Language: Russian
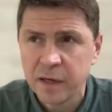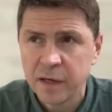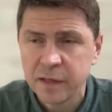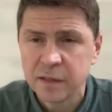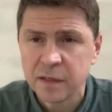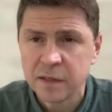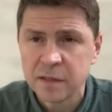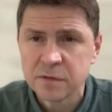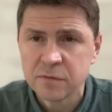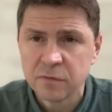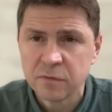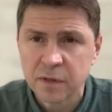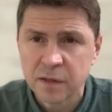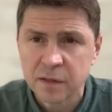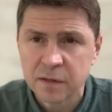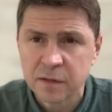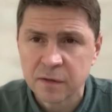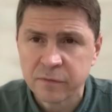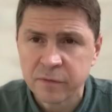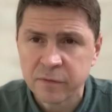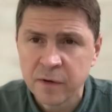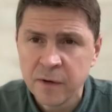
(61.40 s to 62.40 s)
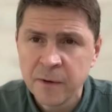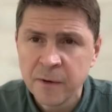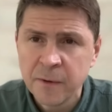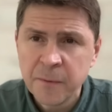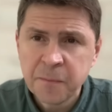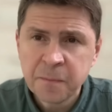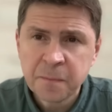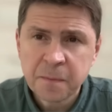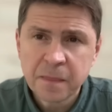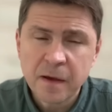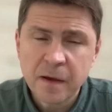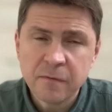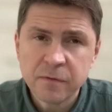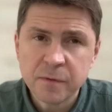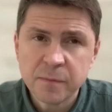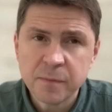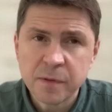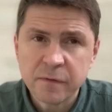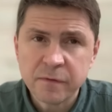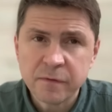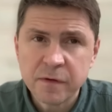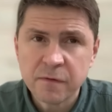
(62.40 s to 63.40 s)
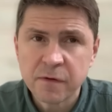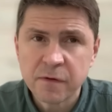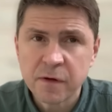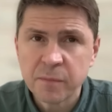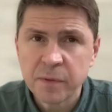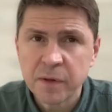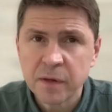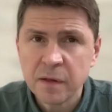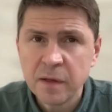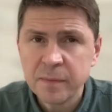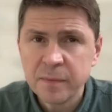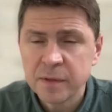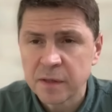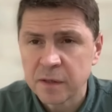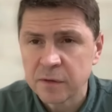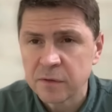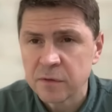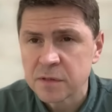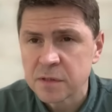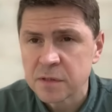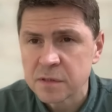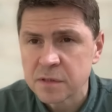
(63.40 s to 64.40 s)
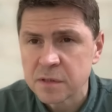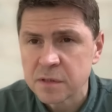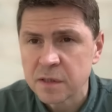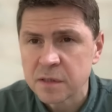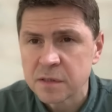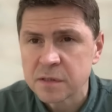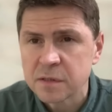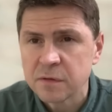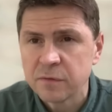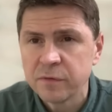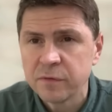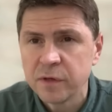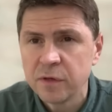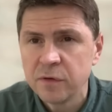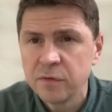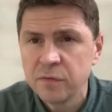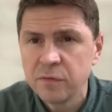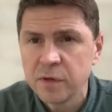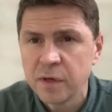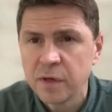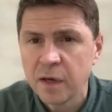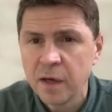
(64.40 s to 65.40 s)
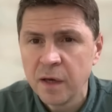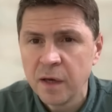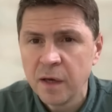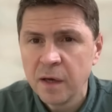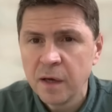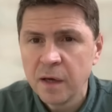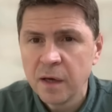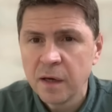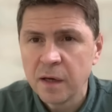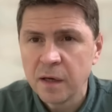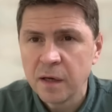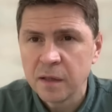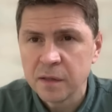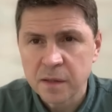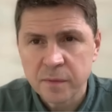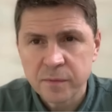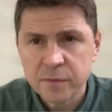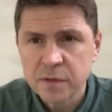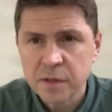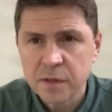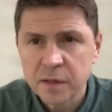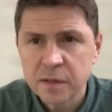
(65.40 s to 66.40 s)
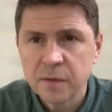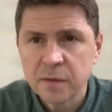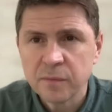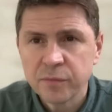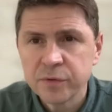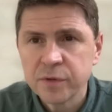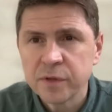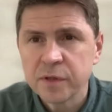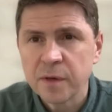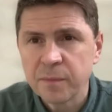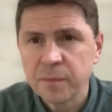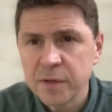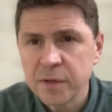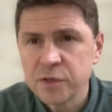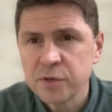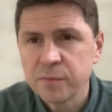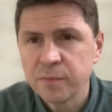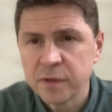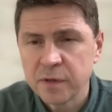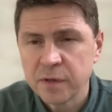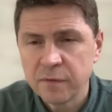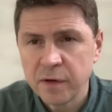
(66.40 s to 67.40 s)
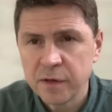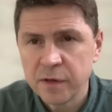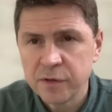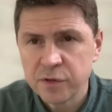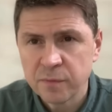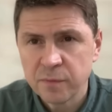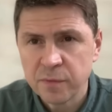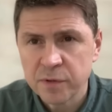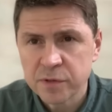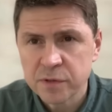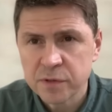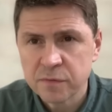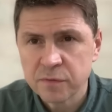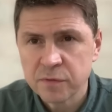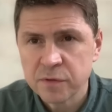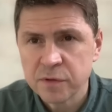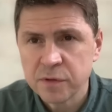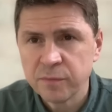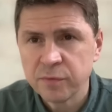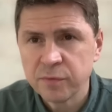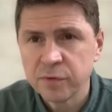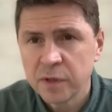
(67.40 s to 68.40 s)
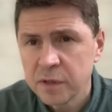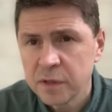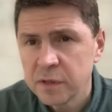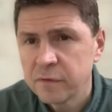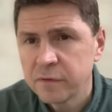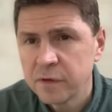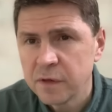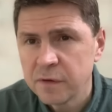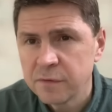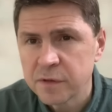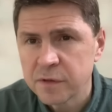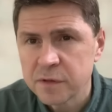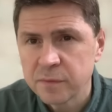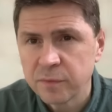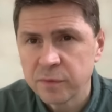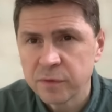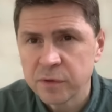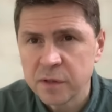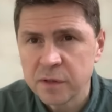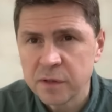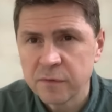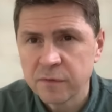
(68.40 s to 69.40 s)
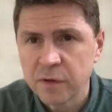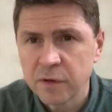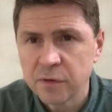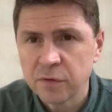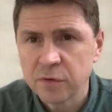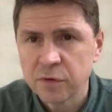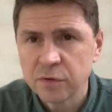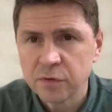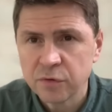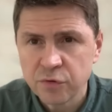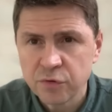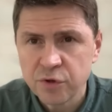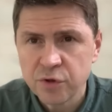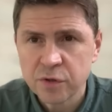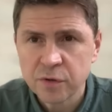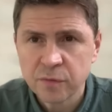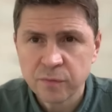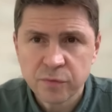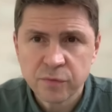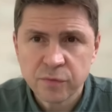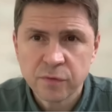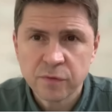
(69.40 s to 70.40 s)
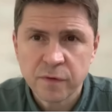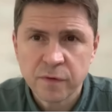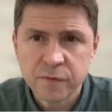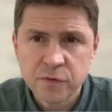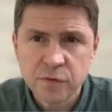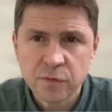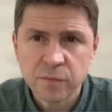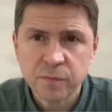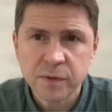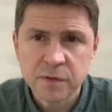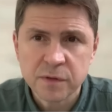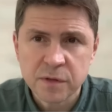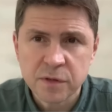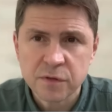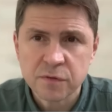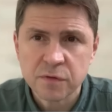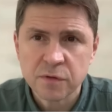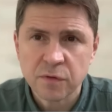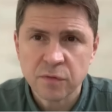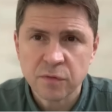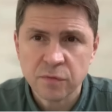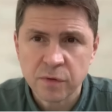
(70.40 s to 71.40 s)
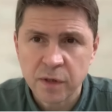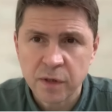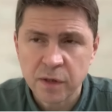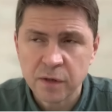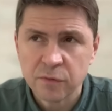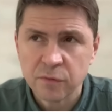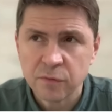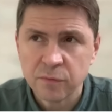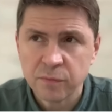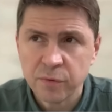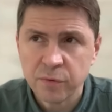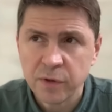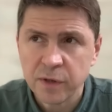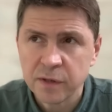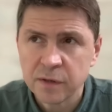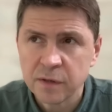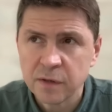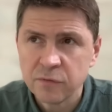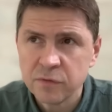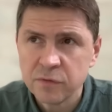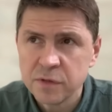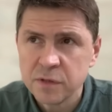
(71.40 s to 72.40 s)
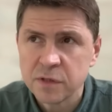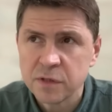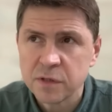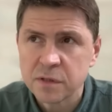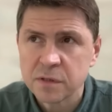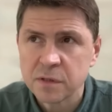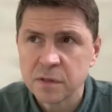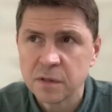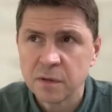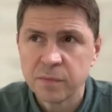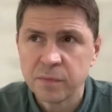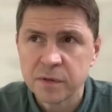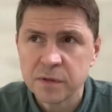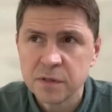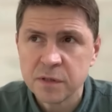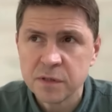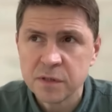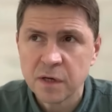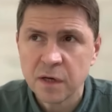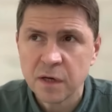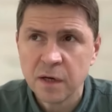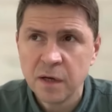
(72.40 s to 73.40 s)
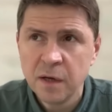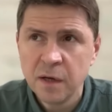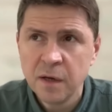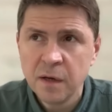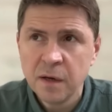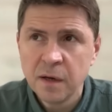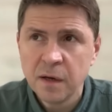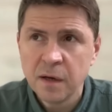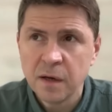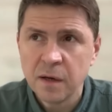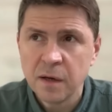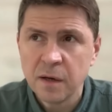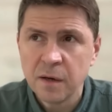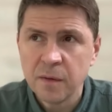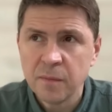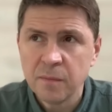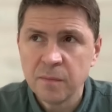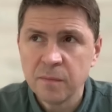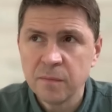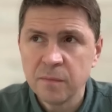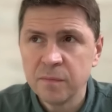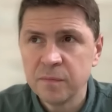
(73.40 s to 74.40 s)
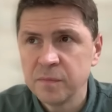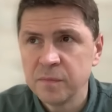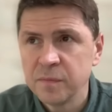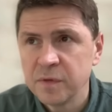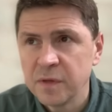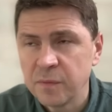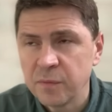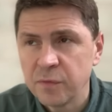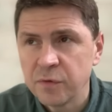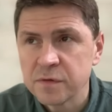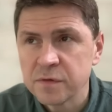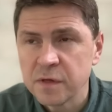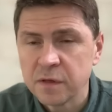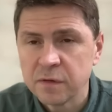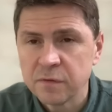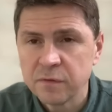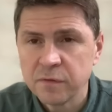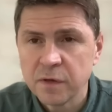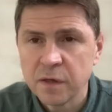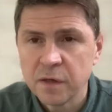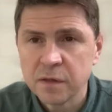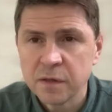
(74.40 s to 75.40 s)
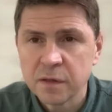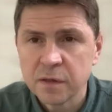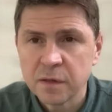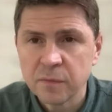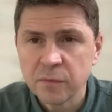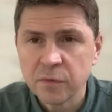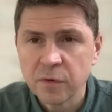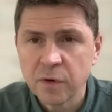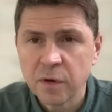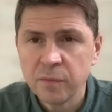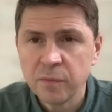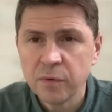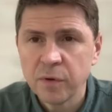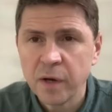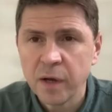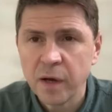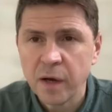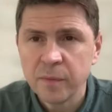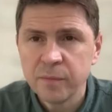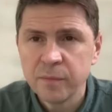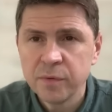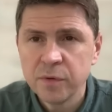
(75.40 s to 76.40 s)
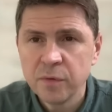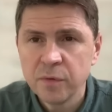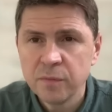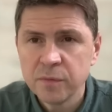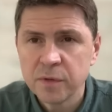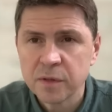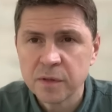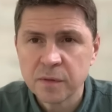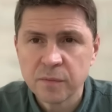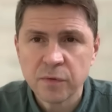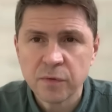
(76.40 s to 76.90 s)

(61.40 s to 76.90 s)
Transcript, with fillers: от результатов выборов в Европарламент, которые состоятся в июне, а, на мой взгляд, нам будет, опять же, подавляющее большинство депутатов, евродепутатов, которые точно будут во всем поддерживать Украину. Более того, сейчас эта поддержка, а, на мой взгляд, выглядит намного более объемно,